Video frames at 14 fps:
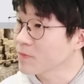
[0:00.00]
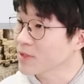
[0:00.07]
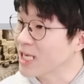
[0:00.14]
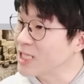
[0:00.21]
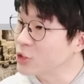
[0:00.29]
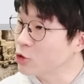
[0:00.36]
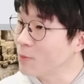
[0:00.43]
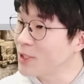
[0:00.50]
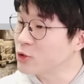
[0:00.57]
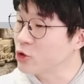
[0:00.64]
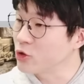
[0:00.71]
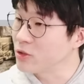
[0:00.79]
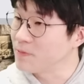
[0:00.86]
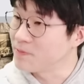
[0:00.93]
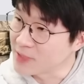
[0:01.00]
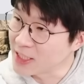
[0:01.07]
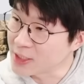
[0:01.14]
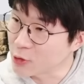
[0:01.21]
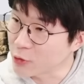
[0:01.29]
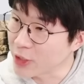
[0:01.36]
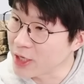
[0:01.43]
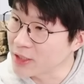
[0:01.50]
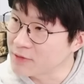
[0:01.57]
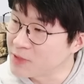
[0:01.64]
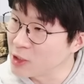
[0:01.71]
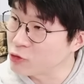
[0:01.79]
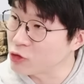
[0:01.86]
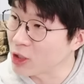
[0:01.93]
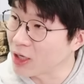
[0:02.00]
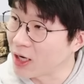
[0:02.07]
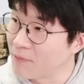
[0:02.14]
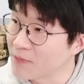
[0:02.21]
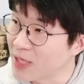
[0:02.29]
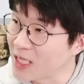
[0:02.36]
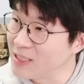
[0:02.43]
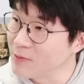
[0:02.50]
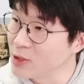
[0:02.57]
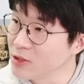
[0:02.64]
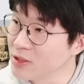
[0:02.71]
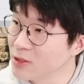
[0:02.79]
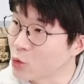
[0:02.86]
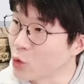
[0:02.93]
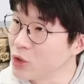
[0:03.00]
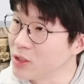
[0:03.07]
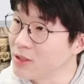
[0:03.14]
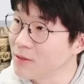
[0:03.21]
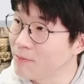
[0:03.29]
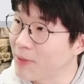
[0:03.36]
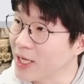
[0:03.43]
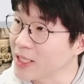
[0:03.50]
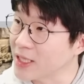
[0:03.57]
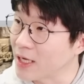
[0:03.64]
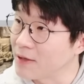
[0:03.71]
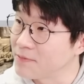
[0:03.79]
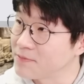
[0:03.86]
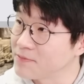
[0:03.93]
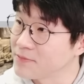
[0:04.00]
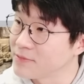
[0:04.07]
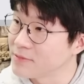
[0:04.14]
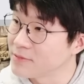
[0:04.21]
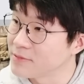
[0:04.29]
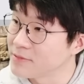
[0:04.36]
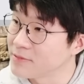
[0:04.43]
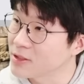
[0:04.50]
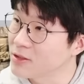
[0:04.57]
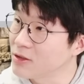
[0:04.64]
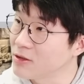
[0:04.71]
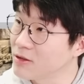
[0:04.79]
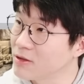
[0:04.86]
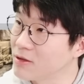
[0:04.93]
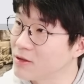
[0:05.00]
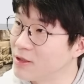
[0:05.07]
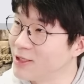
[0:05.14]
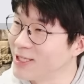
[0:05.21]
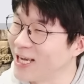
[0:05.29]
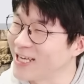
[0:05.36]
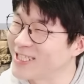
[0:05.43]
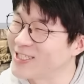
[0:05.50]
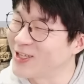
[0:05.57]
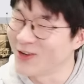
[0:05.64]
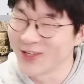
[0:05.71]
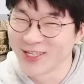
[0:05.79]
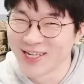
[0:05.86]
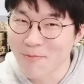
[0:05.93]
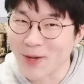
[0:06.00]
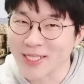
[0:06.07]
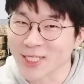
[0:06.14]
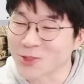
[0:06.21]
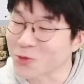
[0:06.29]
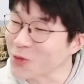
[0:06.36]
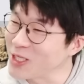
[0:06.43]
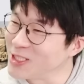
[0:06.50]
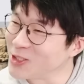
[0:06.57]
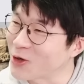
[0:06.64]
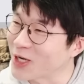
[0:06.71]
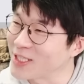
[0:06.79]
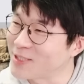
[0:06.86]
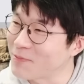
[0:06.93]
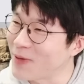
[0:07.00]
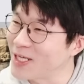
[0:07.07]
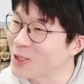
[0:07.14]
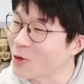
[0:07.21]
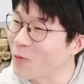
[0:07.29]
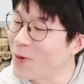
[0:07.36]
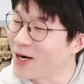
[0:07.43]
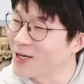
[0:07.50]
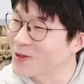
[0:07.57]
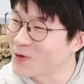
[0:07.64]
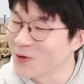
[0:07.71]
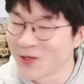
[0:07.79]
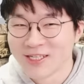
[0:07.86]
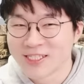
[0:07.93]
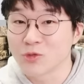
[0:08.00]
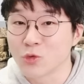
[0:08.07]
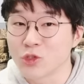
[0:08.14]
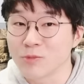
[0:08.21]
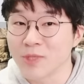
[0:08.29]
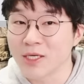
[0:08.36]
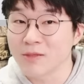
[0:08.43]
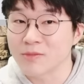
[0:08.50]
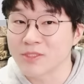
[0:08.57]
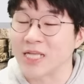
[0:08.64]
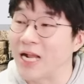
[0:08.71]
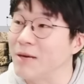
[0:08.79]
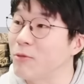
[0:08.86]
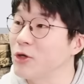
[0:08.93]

탄소 배출 넷째로 계획 제출하라. 아니면 돈을 빼겠다. 그거 야 그거 바닷속에 있는 것까지 빨대 꼽아갖고 요즘에 잘